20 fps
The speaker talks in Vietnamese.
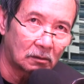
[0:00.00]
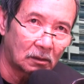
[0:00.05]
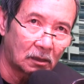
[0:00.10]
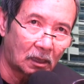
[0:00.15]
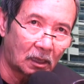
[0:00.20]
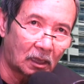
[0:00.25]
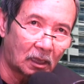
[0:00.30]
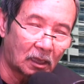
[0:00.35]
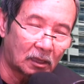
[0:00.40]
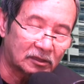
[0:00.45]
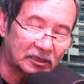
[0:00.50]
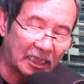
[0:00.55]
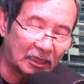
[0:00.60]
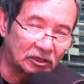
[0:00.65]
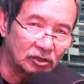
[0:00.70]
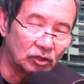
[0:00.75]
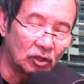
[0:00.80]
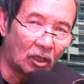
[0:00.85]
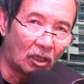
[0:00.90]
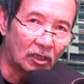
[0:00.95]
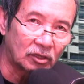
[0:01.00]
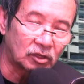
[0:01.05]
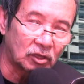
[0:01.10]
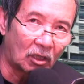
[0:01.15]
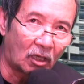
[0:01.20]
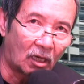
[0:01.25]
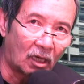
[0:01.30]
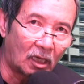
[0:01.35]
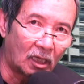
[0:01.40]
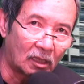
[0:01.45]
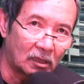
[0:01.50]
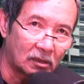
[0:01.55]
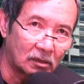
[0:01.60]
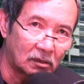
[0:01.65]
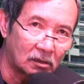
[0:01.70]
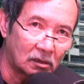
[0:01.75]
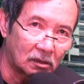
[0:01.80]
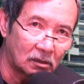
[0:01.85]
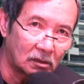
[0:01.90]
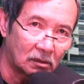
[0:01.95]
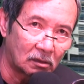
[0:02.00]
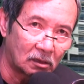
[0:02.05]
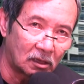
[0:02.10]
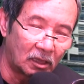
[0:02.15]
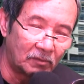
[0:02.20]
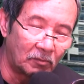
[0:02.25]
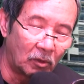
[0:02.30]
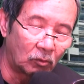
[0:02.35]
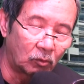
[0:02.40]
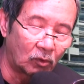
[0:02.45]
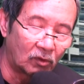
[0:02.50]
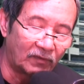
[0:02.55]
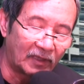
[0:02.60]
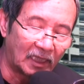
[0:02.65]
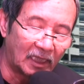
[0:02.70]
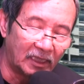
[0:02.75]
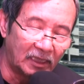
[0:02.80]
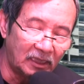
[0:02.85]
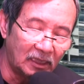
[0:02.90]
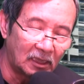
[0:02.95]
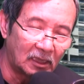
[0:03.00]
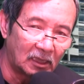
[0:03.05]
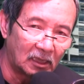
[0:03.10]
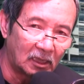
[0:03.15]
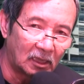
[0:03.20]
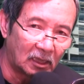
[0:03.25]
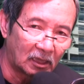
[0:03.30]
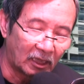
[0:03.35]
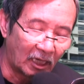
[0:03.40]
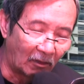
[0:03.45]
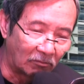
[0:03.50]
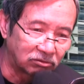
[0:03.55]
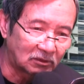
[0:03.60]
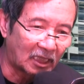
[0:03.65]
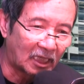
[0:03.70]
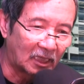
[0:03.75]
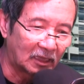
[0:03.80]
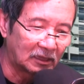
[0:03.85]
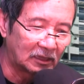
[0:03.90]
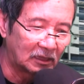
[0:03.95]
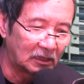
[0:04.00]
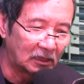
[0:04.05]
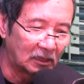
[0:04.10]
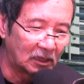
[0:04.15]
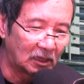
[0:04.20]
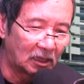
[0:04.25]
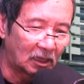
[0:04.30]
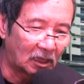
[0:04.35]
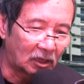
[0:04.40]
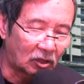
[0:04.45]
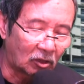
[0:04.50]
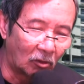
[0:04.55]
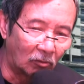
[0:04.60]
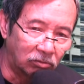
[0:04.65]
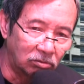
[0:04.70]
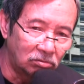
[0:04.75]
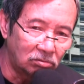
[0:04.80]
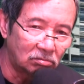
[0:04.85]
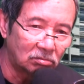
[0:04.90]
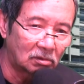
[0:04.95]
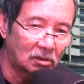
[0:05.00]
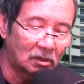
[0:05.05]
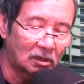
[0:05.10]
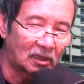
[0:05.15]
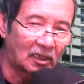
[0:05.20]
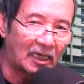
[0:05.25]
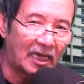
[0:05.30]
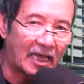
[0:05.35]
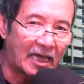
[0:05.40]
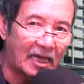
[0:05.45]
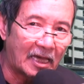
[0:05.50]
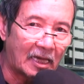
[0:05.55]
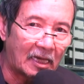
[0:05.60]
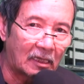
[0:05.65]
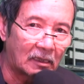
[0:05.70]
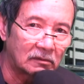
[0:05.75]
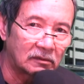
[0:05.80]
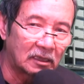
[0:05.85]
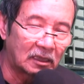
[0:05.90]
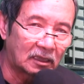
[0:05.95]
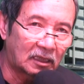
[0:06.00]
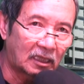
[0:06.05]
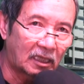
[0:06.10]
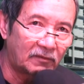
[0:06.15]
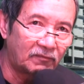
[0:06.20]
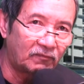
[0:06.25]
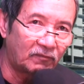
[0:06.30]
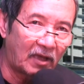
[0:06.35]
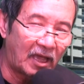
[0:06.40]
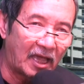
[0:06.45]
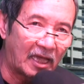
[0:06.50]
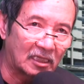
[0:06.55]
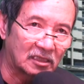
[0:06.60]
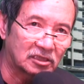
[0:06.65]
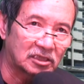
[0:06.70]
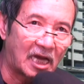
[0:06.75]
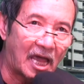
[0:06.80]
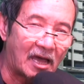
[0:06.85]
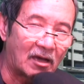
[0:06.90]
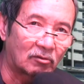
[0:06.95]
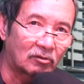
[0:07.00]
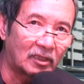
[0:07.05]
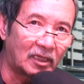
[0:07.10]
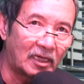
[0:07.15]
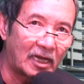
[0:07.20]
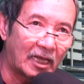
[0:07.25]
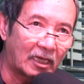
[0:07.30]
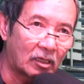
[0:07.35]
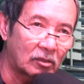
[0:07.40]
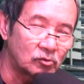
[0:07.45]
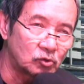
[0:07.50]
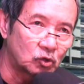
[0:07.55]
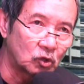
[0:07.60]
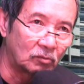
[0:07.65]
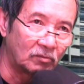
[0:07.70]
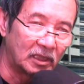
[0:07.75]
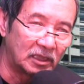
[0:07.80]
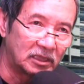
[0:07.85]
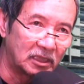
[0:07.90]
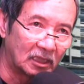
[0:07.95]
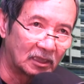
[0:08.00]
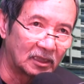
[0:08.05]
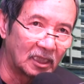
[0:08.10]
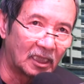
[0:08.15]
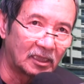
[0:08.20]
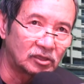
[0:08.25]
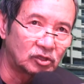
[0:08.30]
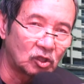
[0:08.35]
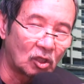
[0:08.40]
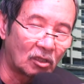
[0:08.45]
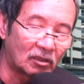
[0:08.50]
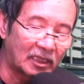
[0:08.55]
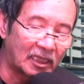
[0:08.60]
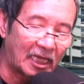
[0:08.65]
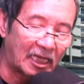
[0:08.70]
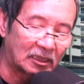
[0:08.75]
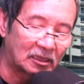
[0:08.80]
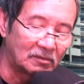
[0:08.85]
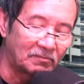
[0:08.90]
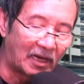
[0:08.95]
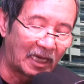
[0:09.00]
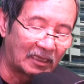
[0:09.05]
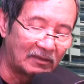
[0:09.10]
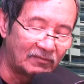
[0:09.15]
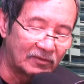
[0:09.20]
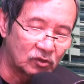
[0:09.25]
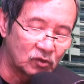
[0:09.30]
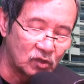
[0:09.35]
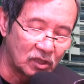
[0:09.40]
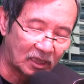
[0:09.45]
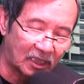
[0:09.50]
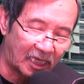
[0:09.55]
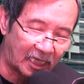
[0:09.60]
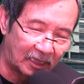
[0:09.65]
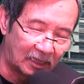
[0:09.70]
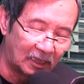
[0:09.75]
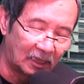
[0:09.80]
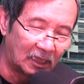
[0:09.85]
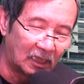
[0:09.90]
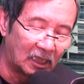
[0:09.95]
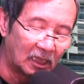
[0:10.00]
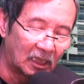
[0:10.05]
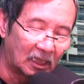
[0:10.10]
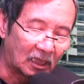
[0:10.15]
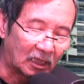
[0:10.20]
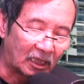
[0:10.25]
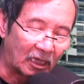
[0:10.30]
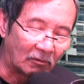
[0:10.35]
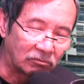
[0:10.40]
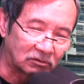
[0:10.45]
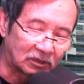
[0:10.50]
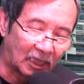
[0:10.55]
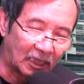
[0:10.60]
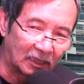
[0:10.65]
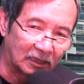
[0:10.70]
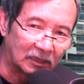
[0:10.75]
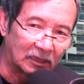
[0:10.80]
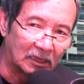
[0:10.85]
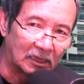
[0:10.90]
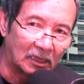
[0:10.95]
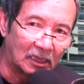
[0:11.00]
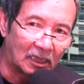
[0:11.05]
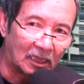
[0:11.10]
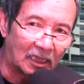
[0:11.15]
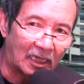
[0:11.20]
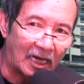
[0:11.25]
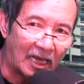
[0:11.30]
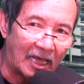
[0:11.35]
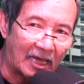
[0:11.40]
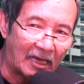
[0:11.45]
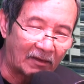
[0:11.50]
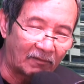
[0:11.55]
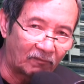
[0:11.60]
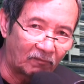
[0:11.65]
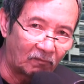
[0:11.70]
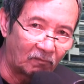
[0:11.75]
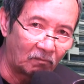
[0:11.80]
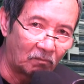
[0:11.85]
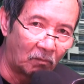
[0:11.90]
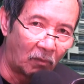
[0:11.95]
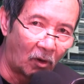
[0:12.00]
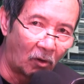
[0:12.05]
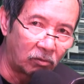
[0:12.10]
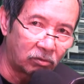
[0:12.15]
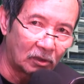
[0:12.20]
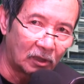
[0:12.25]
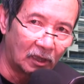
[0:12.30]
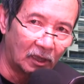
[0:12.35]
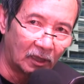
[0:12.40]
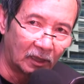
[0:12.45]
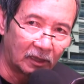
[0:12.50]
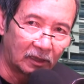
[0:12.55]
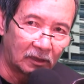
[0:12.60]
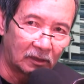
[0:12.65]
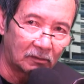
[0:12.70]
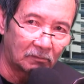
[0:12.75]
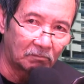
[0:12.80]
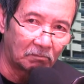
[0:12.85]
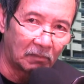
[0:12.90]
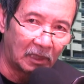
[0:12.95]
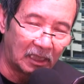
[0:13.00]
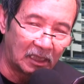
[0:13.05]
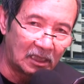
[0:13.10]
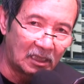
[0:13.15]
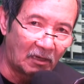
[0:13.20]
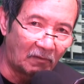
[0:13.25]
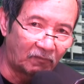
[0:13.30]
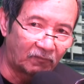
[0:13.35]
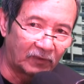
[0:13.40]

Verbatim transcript: à, trả tự do cho linh mục Nguyễn Văn Lý đồng thời à, cũng là những cái hàng rào đó đã cũng chuẩn bị dựng nên cho cái ngày thứ bảy và chủ nhật này à, đồng thời là một người Mỹ gốc